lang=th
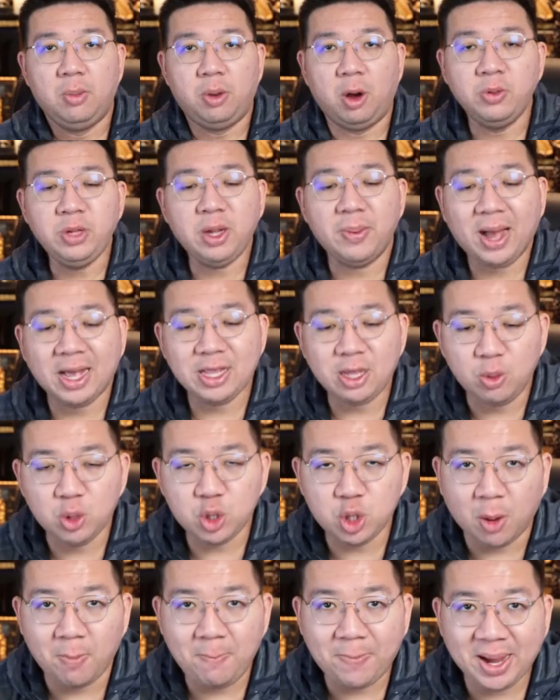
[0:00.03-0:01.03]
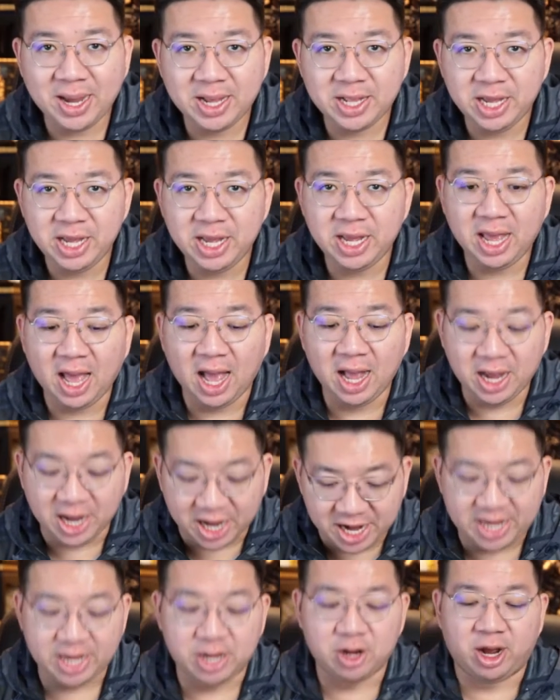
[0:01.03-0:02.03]
ผมจะพาท่านผู้ชมไปที่อัง
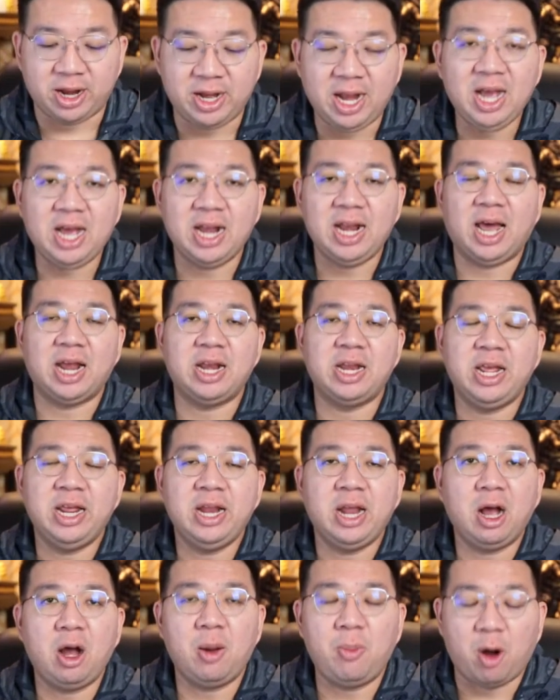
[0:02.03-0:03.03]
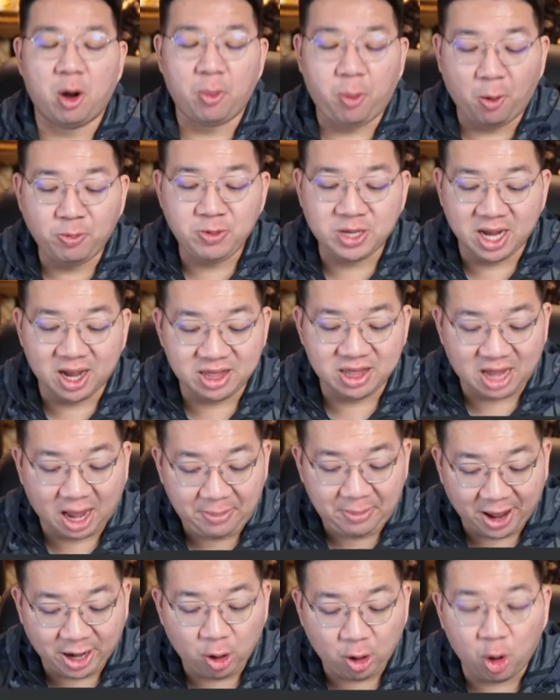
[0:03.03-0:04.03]
กฤษหน่อยนะขณะนี้นะก็บอกพบเจอ
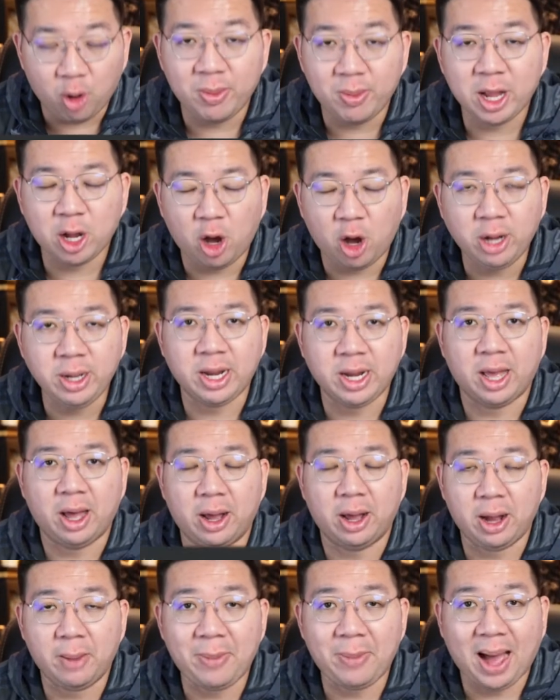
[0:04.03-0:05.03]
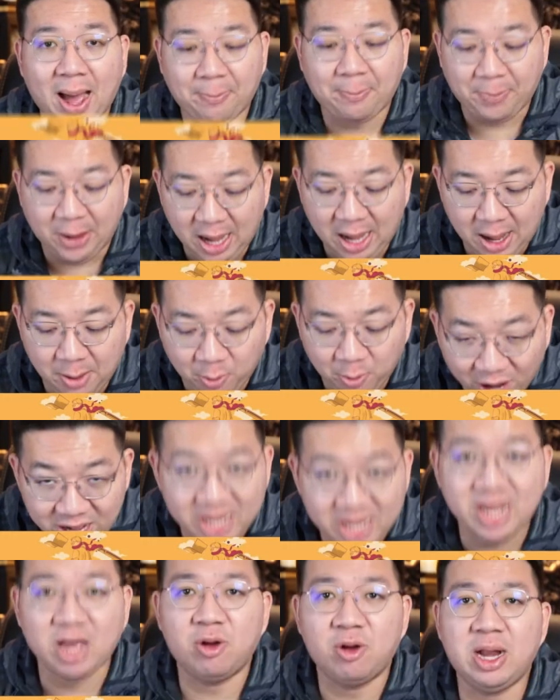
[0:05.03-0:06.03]
สายพันธุ์โอไมครอนเนี่ยระบาดเพิ่มวั
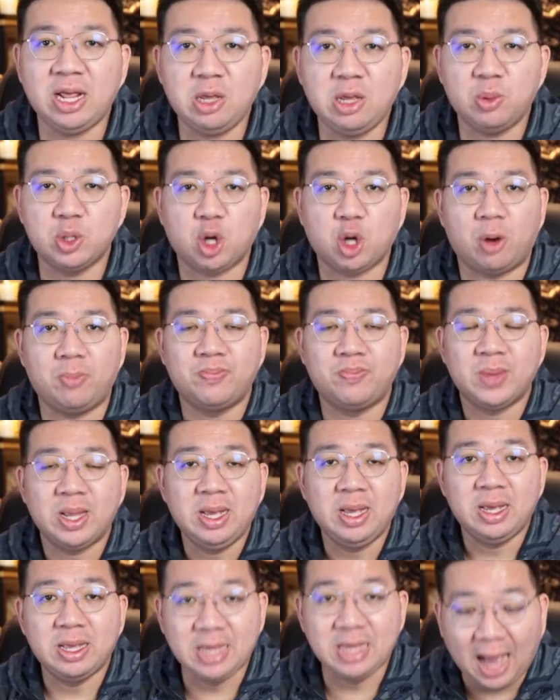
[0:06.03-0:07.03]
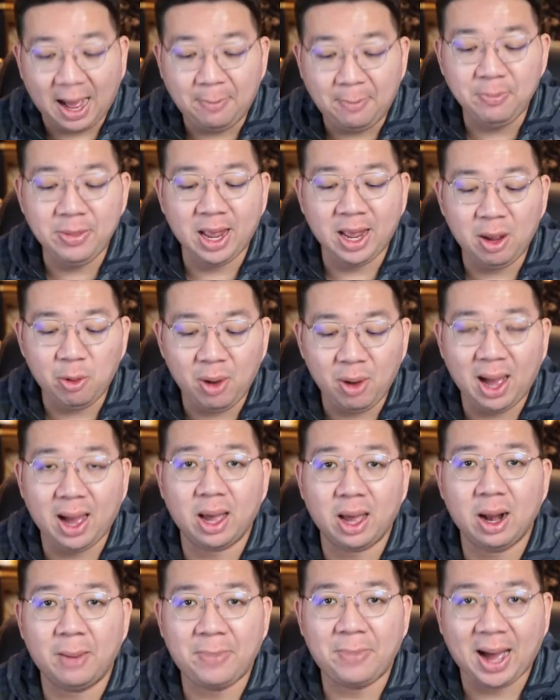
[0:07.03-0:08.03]
นเดียวนะท่านผู้ชมย้ำนะว่า
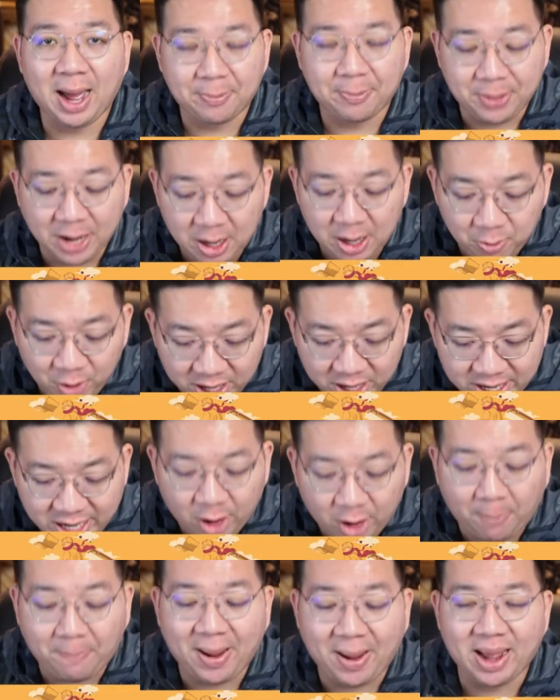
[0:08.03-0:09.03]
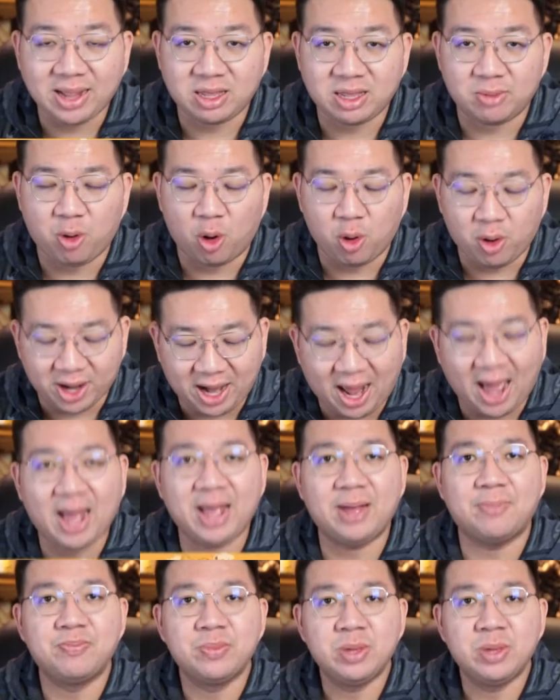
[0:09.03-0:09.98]
ระบาดเพิ่มวันเดียวแปดสิบหกราย